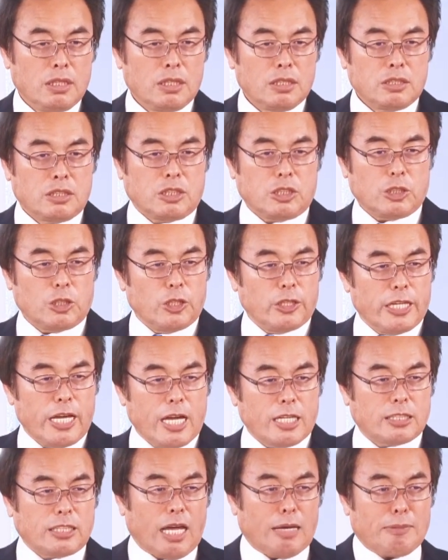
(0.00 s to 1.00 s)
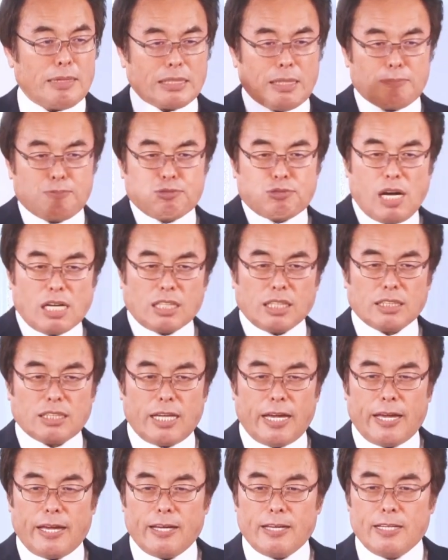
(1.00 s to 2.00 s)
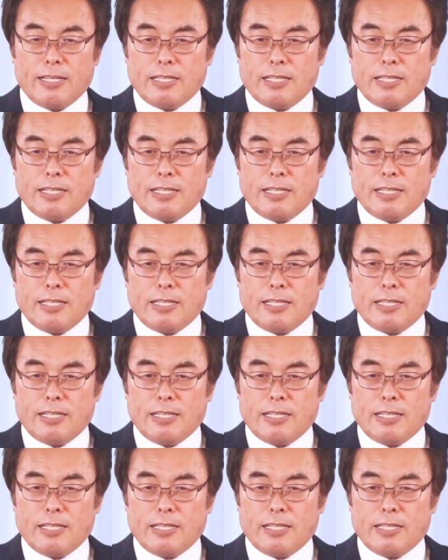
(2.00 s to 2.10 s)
強い液体までぶっかけて